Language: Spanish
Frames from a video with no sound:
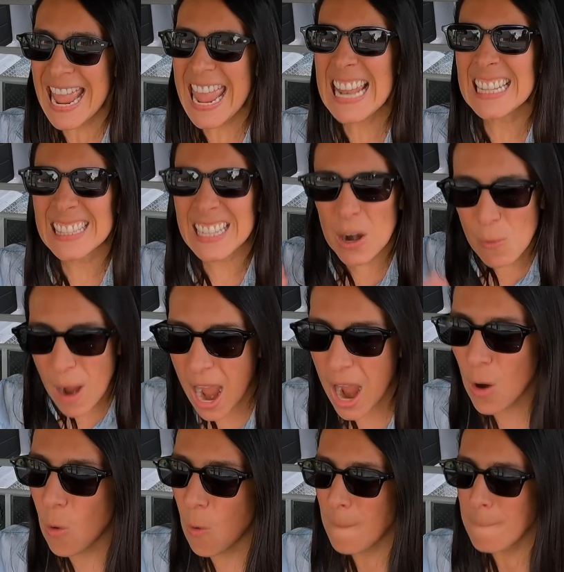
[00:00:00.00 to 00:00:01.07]
el
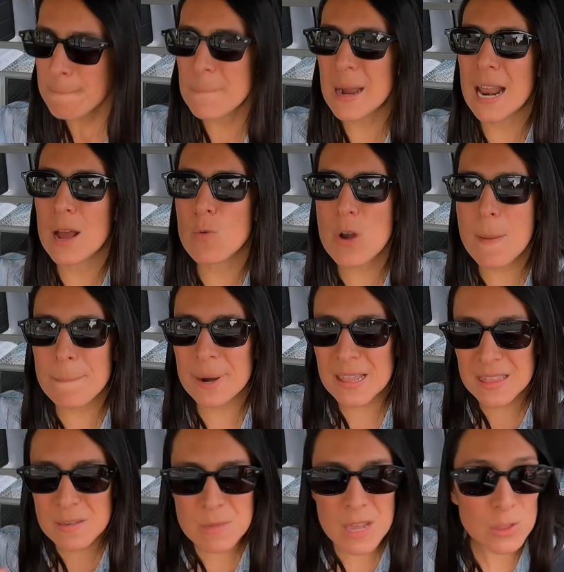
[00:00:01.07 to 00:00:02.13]
trabajo, para un
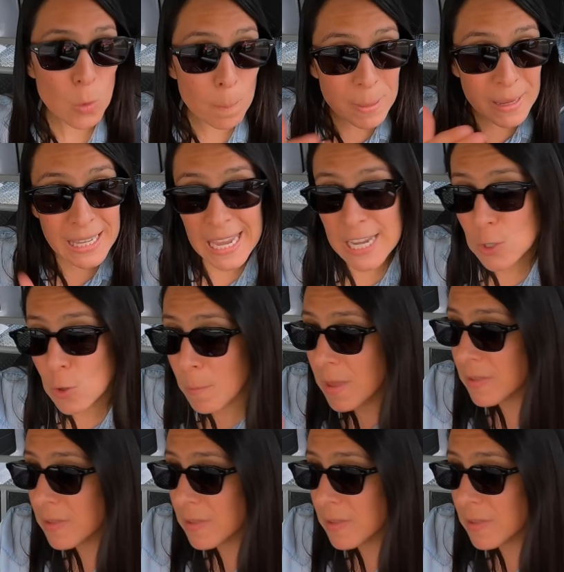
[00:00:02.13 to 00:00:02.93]
emprendimiento pequeño,